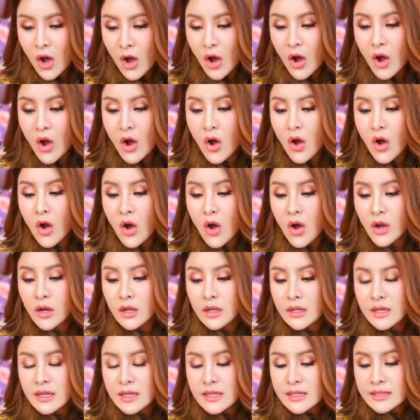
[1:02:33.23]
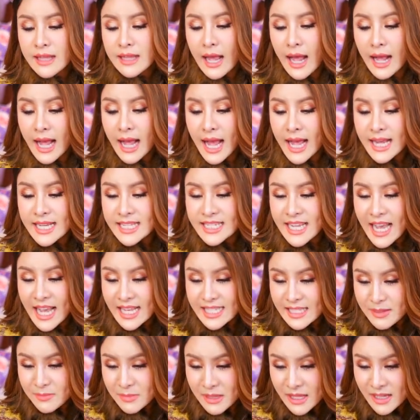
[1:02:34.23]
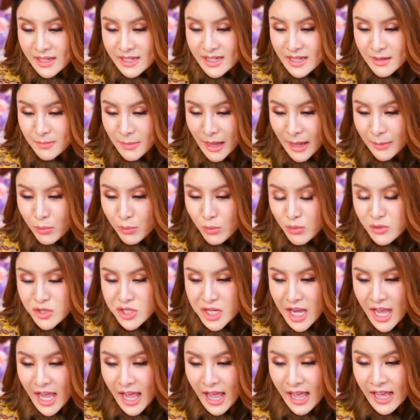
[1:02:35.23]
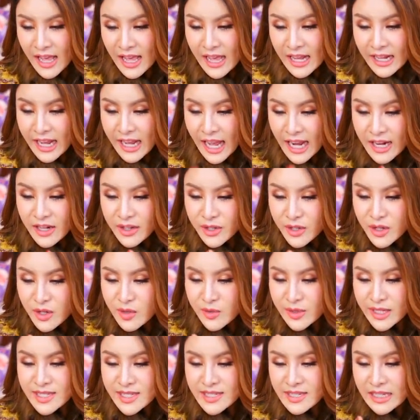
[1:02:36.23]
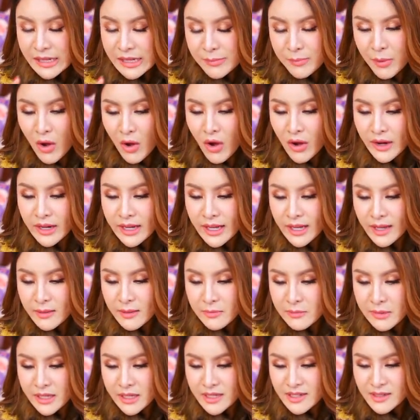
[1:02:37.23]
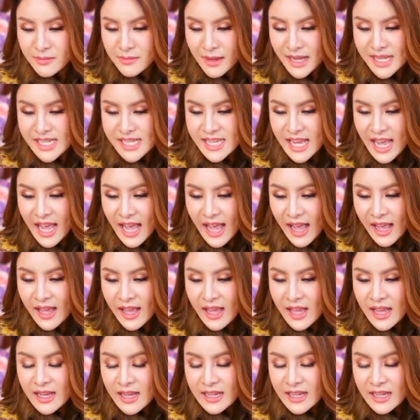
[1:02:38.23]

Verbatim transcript: อ๋อถ้าใครแชร์จะมีเครื่องหมายผู้แชร์ Candle เนี่ยสิริพรเนี่ยมีเครื่องหมายแชร์